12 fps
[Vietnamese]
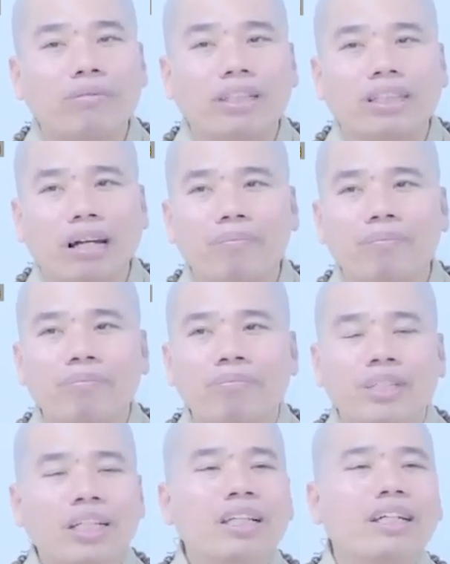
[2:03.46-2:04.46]
100%
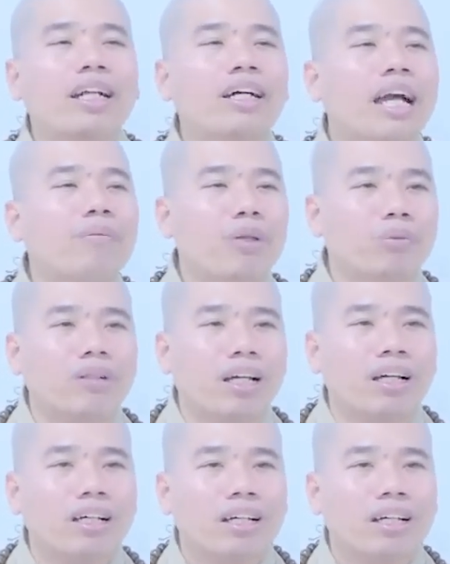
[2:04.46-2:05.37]
chính những đức áp dụng này